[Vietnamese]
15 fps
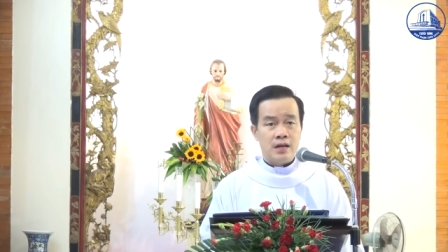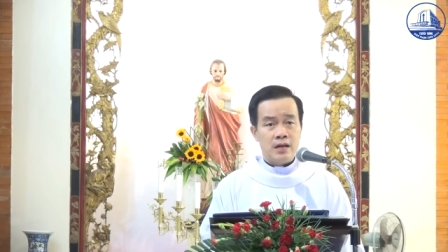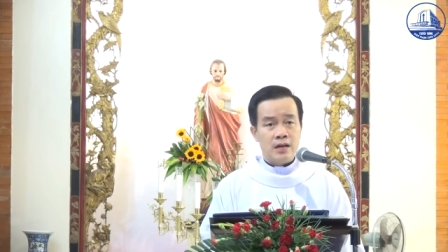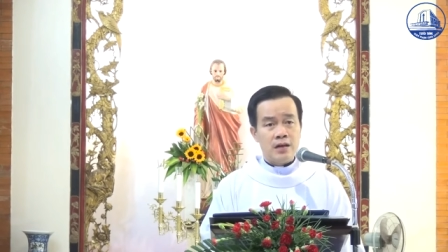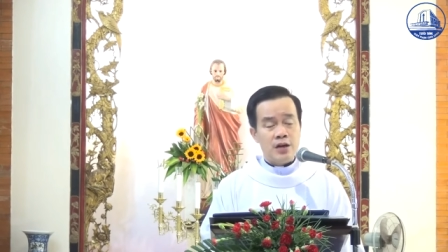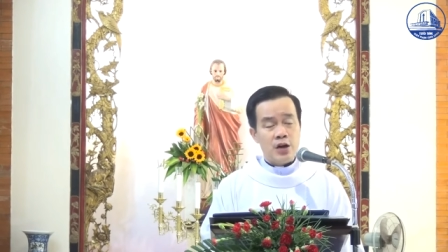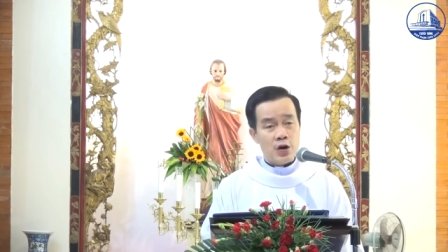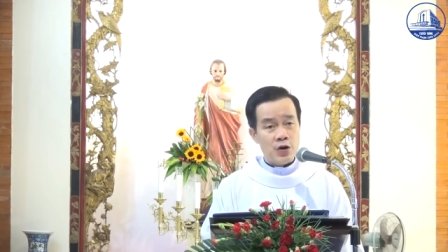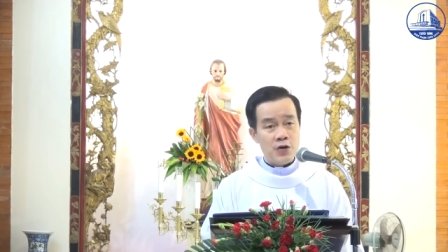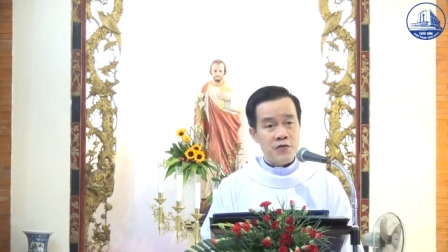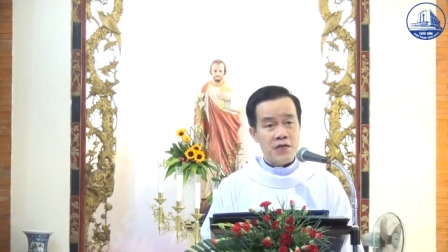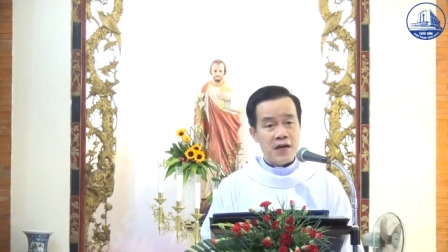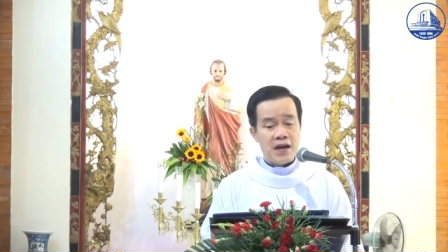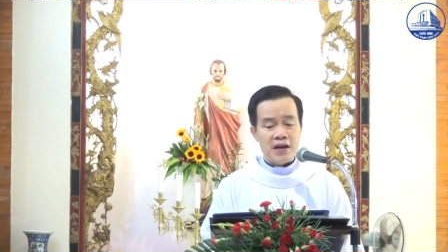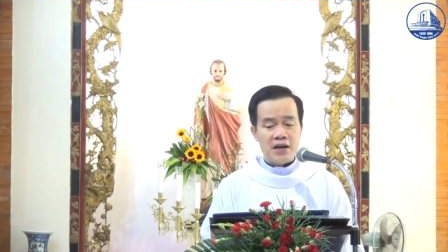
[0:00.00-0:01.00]
nói
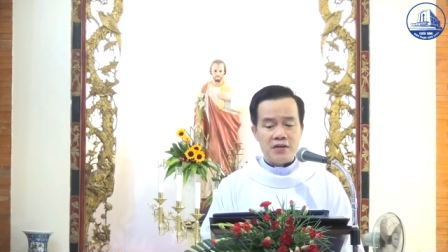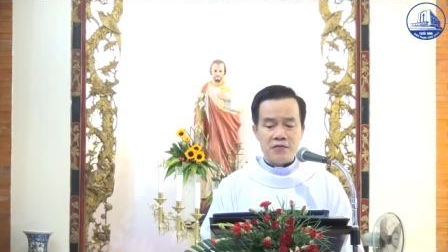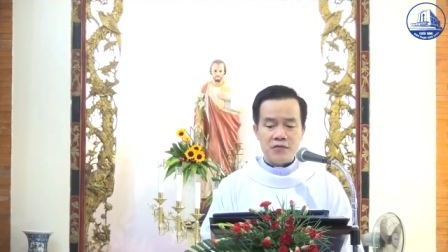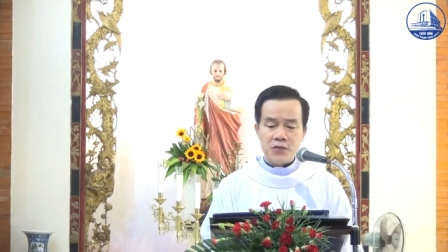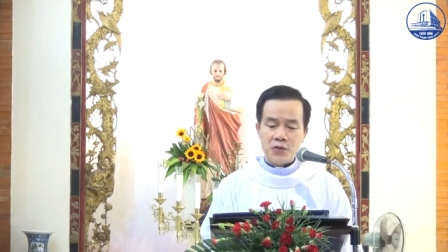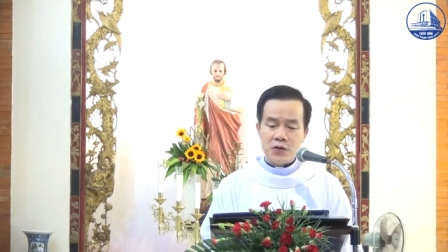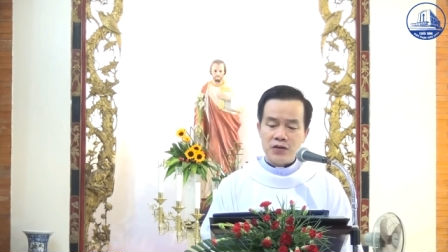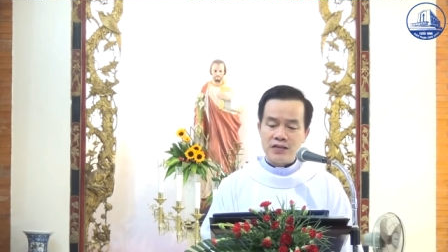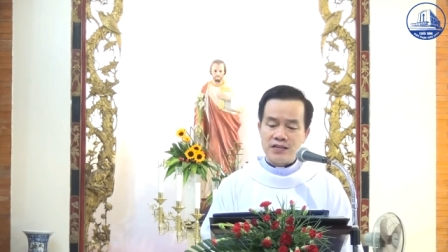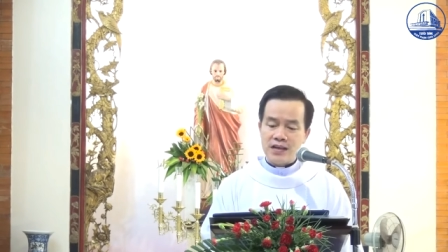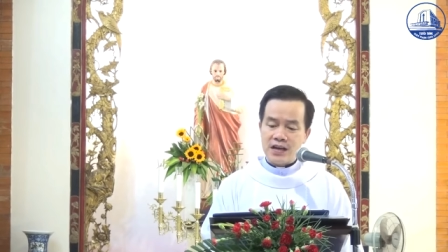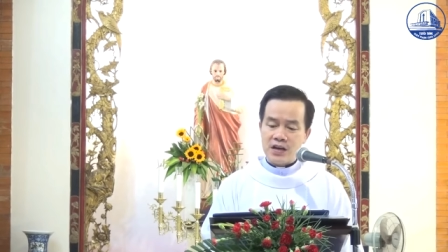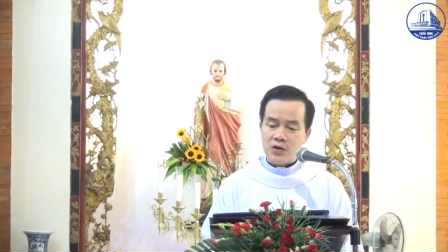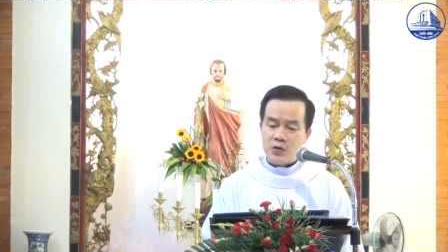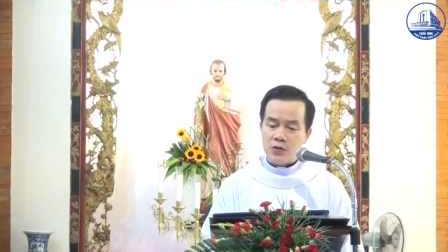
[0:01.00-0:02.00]
về vua
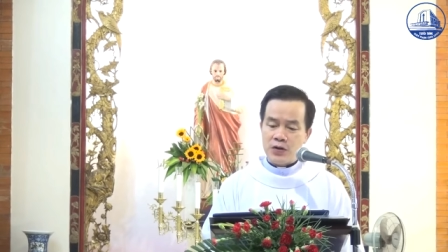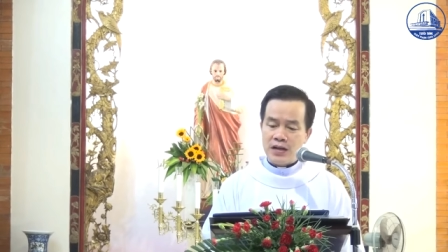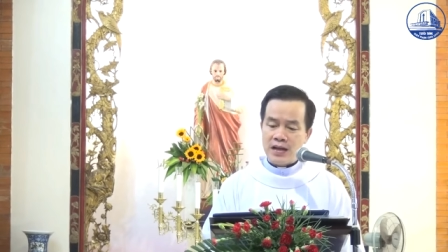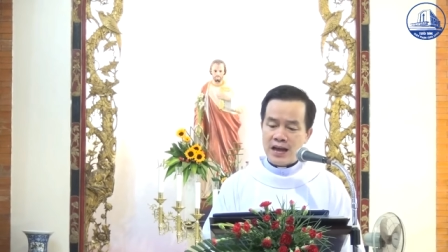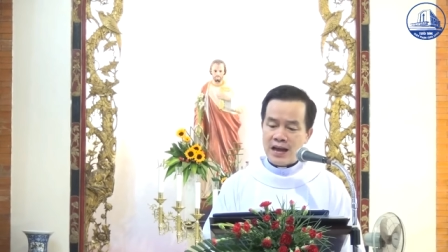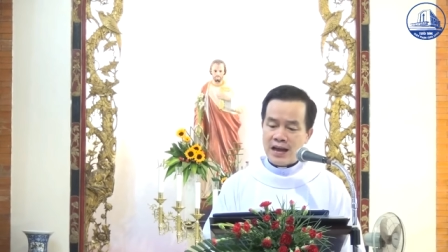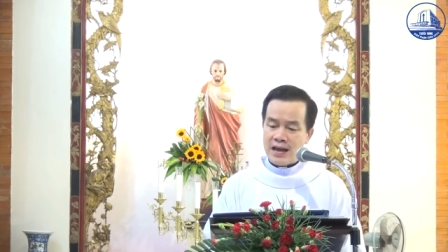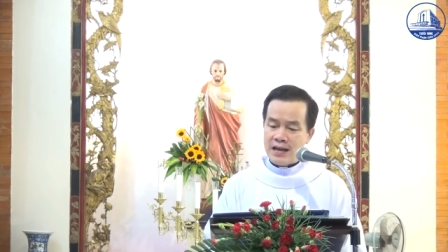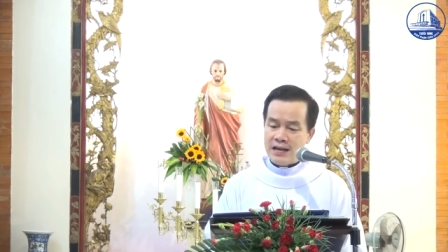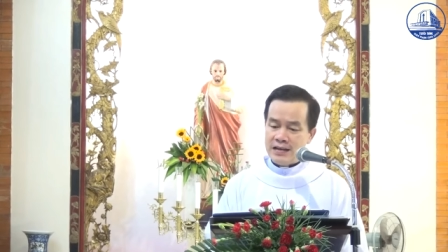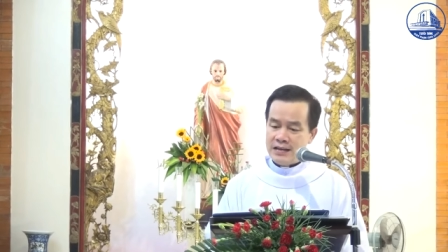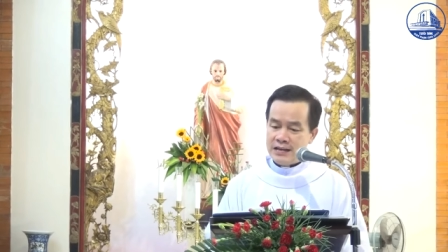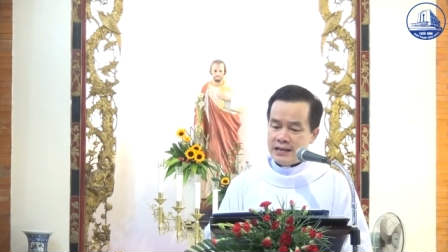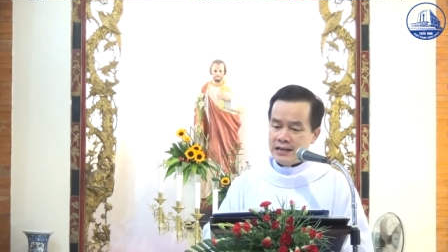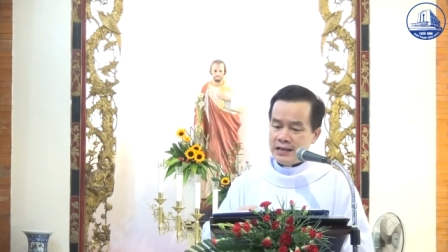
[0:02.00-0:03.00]
Zeconia
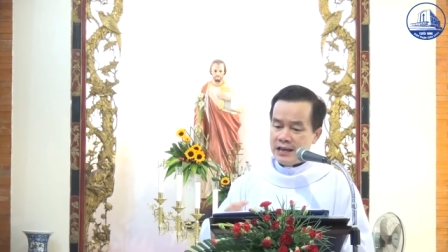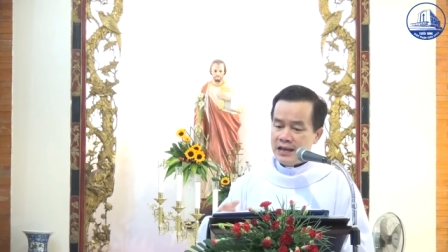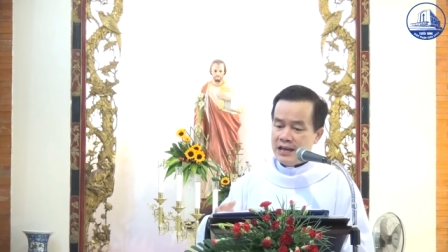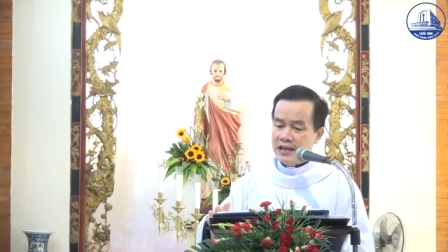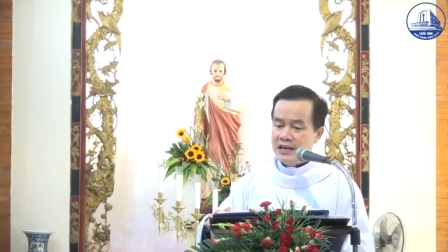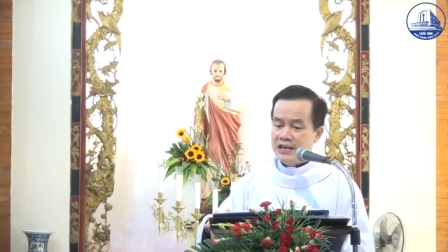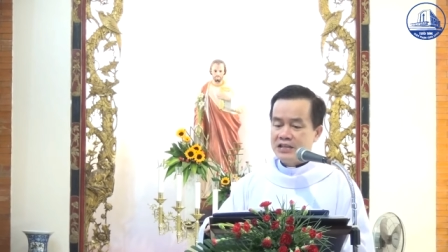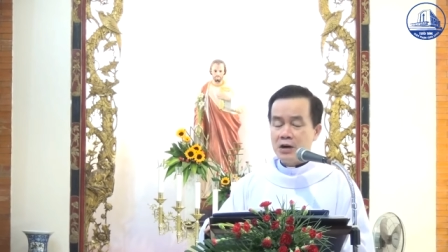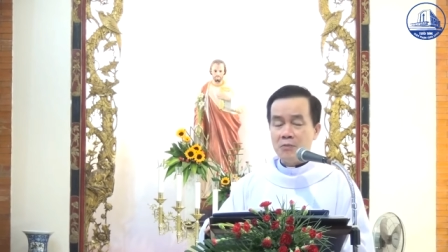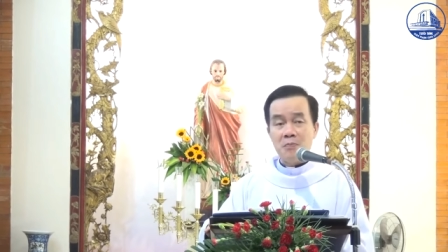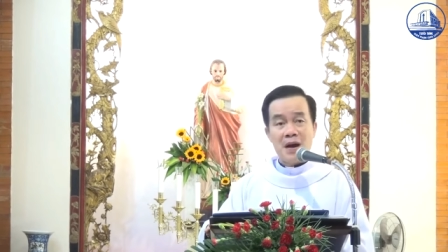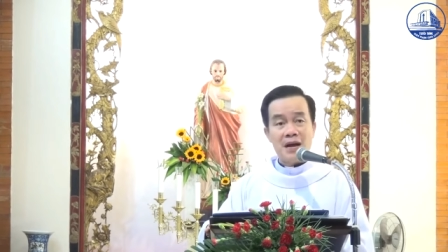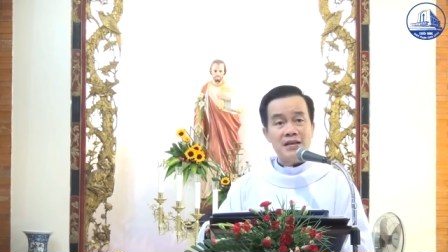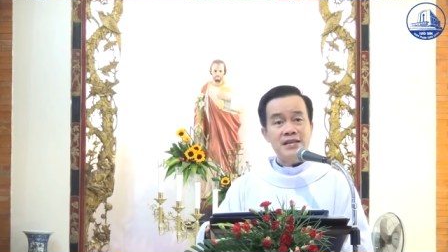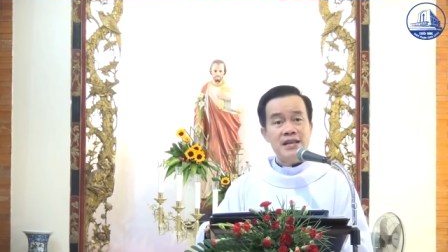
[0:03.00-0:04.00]
thì trong
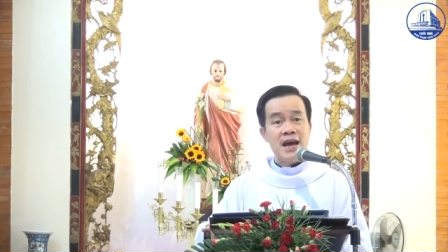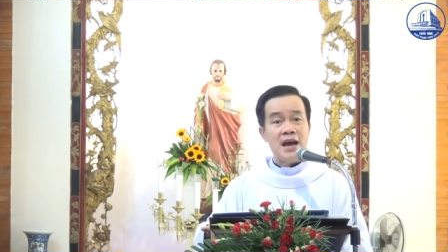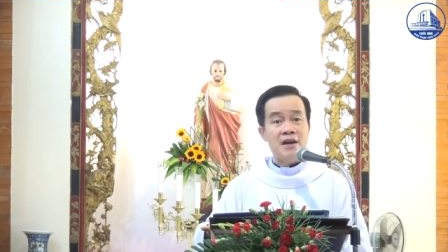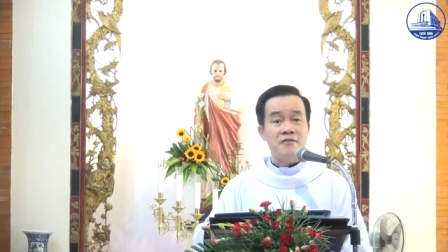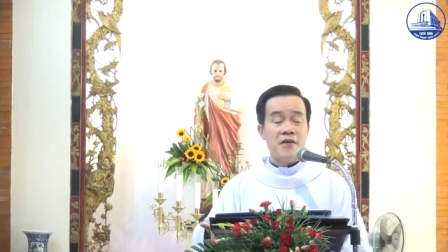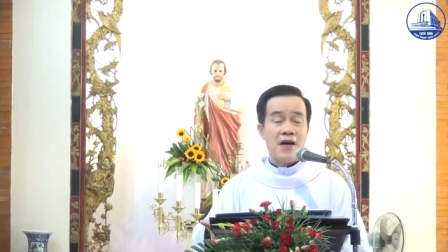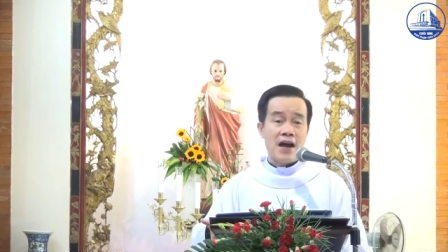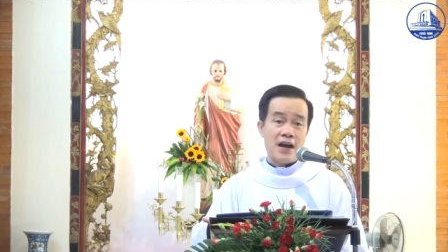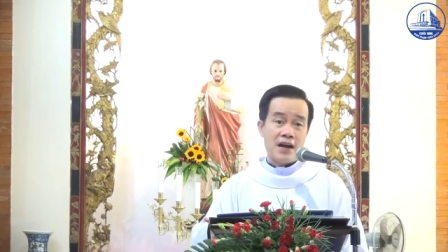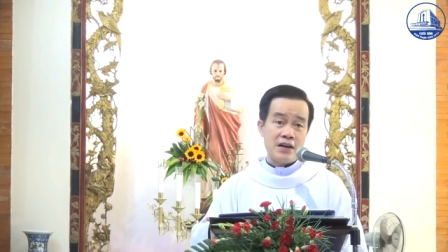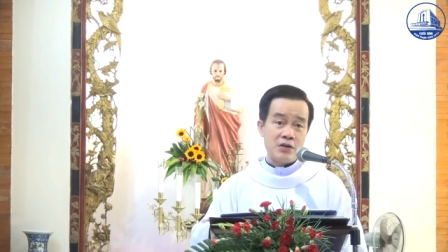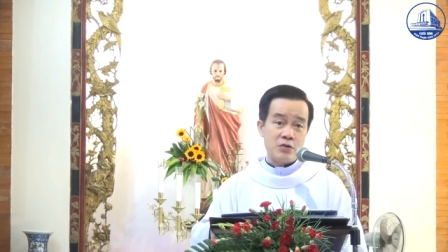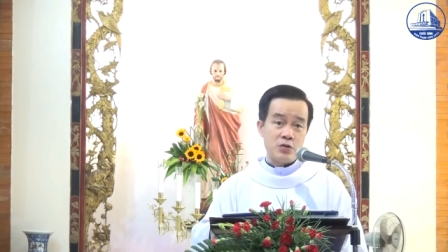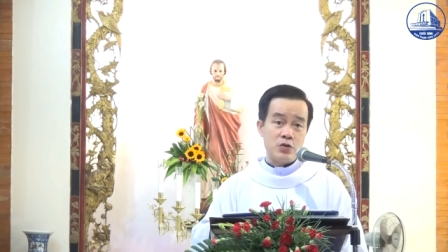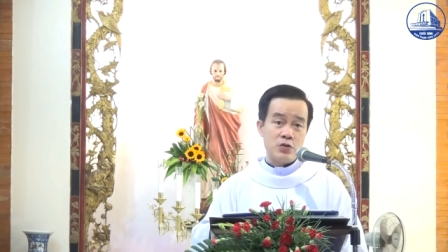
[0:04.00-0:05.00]
bản gia phả
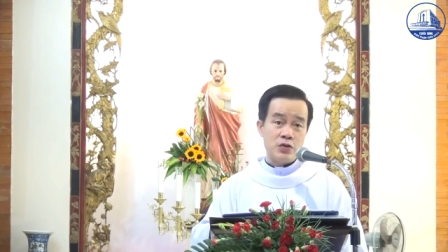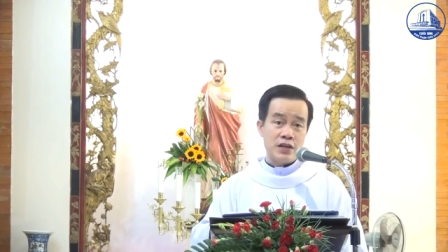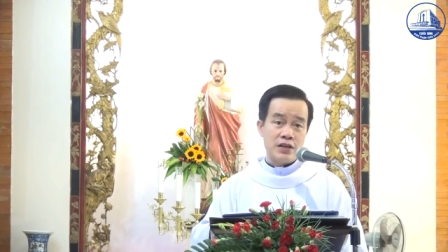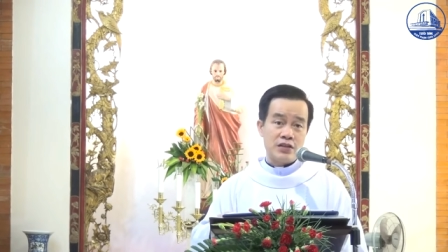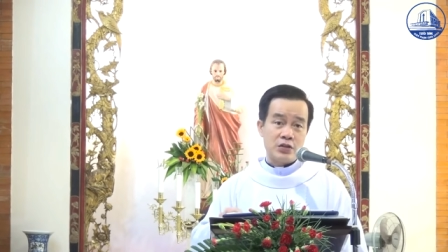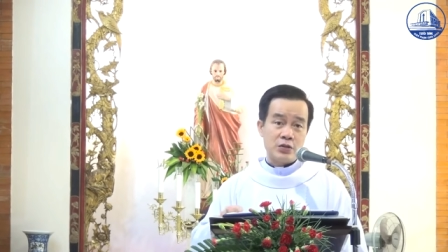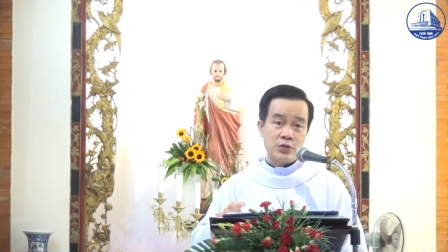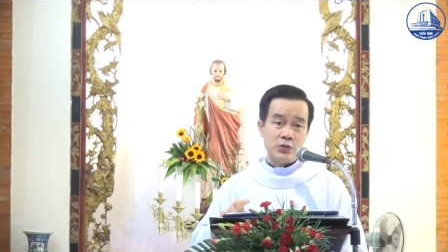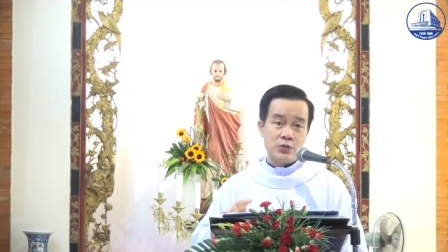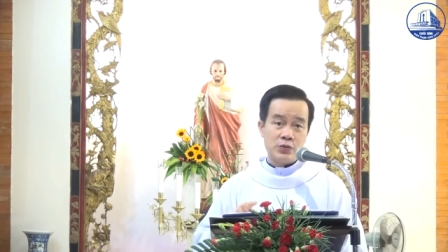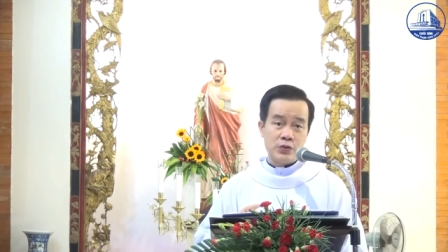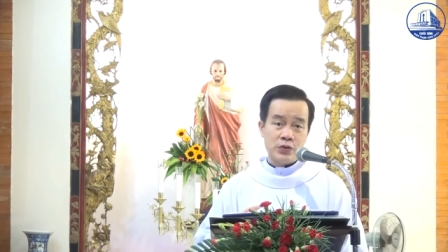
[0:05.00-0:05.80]
của Chúa Giêsu,